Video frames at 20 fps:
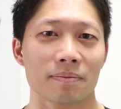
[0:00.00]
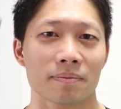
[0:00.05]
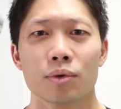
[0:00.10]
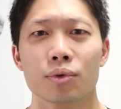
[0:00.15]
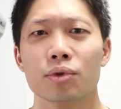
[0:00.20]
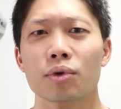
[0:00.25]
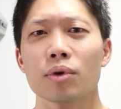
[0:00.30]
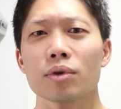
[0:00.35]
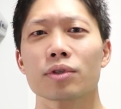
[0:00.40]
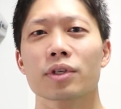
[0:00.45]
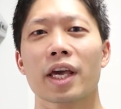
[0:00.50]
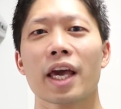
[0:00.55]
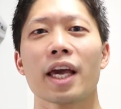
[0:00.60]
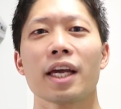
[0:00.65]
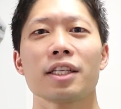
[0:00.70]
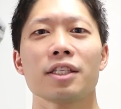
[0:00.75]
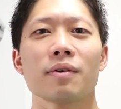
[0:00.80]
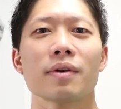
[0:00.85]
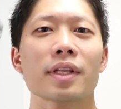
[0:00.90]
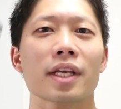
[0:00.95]
太る
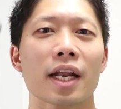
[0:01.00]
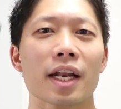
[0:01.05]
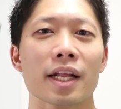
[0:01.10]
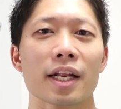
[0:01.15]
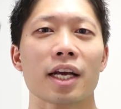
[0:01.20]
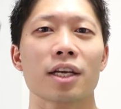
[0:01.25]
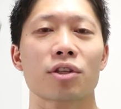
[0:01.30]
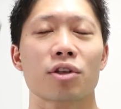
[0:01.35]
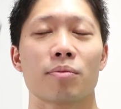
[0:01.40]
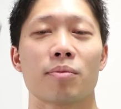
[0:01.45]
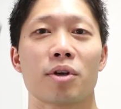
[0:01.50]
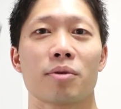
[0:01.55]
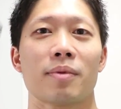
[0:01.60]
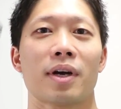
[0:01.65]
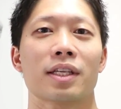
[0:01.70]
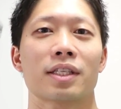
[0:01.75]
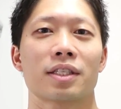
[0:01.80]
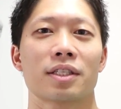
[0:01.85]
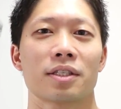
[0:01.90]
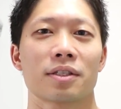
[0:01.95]
原因にはならないと思い
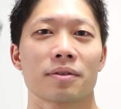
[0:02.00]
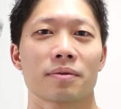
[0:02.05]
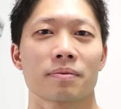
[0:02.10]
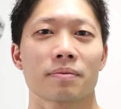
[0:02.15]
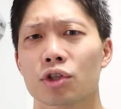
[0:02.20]
ます